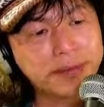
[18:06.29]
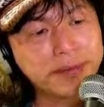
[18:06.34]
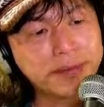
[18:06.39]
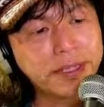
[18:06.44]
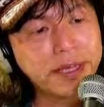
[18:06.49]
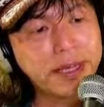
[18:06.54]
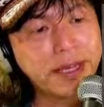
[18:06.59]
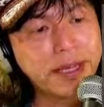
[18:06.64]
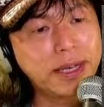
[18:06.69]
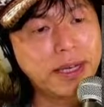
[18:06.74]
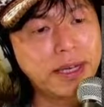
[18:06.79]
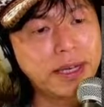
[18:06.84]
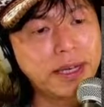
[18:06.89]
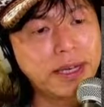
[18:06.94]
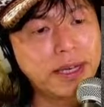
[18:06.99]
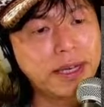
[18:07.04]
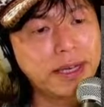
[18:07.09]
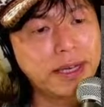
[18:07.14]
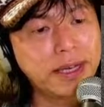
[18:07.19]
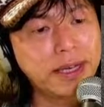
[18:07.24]

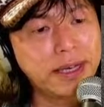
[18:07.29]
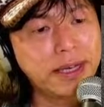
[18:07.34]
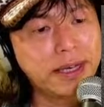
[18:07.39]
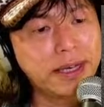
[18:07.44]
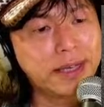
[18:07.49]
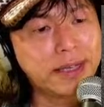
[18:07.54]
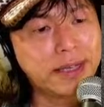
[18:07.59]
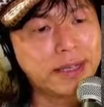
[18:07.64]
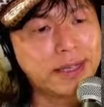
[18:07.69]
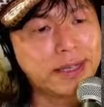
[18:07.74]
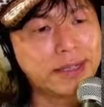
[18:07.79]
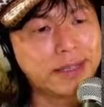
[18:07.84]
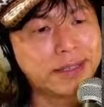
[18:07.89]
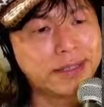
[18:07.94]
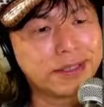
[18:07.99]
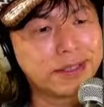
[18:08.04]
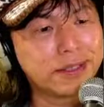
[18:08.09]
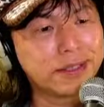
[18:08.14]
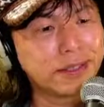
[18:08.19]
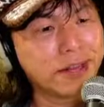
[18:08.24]

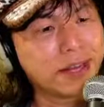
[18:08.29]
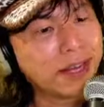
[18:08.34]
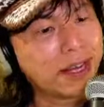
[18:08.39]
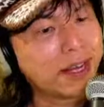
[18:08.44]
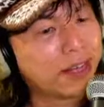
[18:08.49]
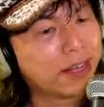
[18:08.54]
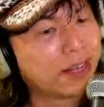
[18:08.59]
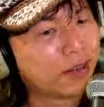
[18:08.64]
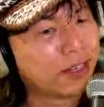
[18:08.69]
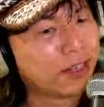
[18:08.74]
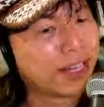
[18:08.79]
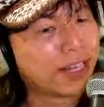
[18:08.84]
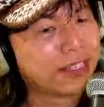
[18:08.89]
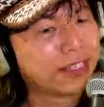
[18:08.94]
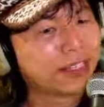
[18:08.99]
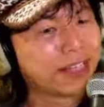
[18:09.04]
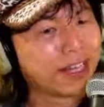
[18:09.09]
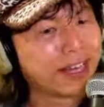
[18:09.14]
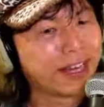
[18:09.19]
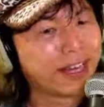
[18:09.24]
でこれねこんな感
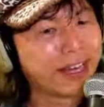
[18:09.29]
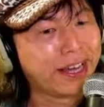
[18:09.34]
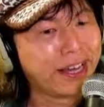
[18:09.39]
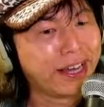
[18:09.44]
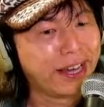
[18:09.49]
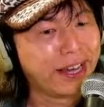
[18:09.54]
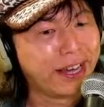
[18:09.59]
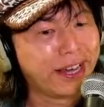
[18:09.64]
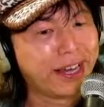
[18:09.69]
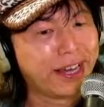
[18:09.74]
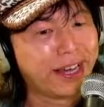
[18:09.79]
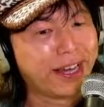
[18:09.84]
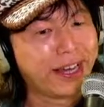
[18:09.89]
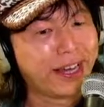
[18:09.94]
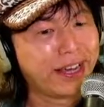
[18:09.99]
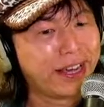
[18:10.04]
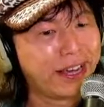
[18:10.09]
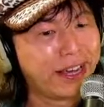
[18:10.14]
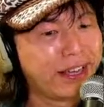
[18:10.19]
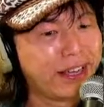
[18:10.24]
じで,、
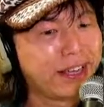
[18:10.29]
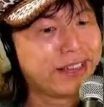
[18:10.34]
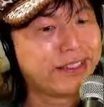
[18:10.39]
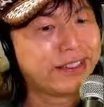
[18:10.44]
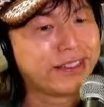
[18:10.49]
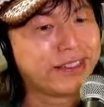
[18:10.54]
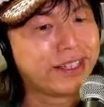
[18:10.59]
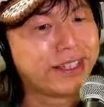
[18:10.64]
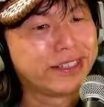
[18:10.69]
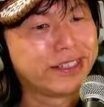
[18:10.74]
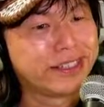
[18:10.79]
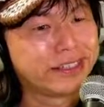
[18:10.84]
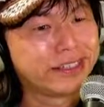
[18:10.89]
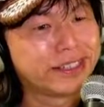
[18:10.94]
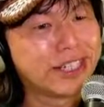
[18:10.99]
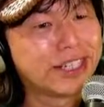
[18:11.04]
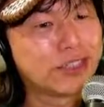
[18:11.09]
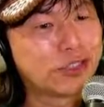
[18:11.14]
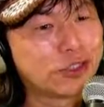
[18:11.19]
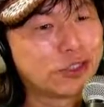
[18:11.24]
えー、で
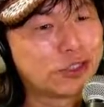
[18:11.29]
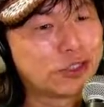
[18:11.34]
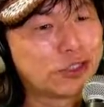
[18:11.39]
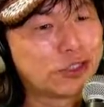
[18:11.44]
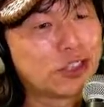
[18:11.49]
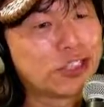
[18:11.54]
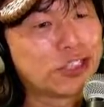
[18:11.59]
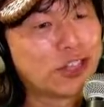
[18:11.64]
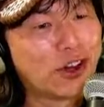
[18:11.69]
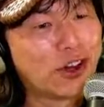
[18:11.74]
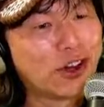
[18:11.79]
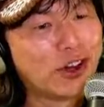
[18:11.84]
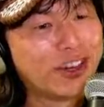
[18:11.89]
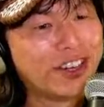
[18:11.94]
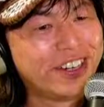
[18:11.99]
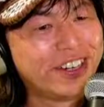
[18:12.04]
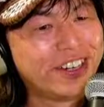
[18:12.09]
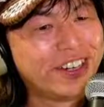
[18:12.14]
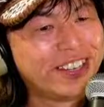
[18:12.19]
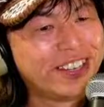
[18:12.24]
最初初期の
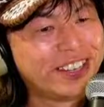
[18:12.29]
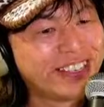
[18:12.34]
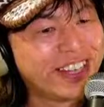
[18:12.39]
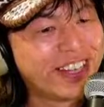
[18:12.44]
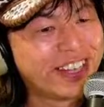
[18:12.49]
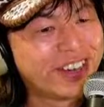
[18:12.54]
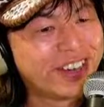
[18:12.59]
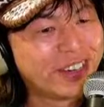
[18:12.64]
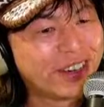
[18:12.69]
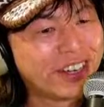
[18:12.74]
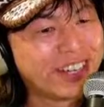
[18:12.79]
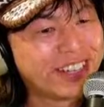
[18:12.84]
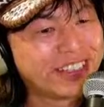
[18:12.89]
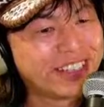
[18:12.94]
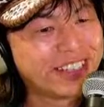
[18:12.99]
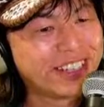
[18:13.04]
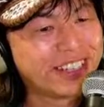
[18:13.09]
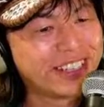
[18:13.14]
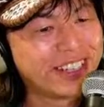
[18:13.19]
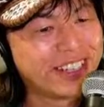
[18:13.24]
ねこんな感
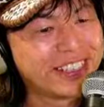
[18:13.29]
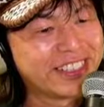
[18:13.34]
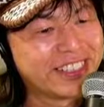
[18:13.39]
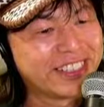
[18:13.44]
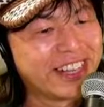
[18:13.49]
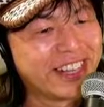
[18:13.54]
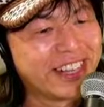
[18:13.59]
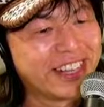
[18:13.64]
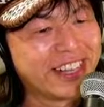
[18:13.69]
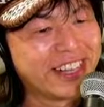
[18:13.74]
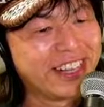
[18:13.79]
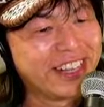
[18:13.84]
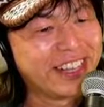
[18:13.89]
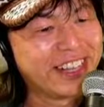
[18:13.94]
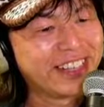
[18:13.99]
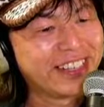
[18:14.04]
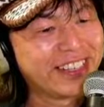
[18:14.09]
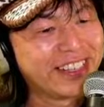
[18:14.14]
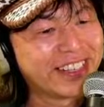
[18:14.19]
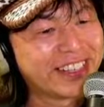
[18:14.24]
じで感じで、
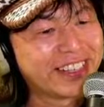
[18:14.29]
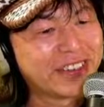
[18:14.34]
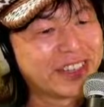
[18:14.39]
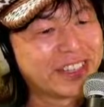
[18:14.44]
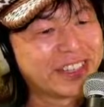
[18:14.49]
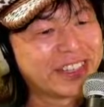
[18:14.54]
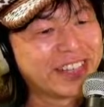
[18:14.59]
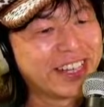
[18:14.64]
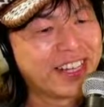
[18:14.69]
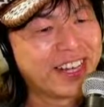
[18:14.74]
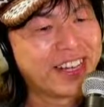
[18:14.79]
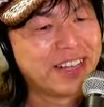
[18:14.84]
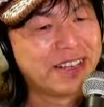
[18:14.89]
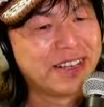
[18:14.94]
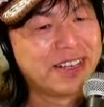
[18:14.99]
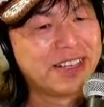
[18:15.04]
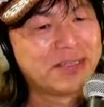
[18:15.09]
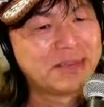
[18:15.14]
えー、なったわけですね。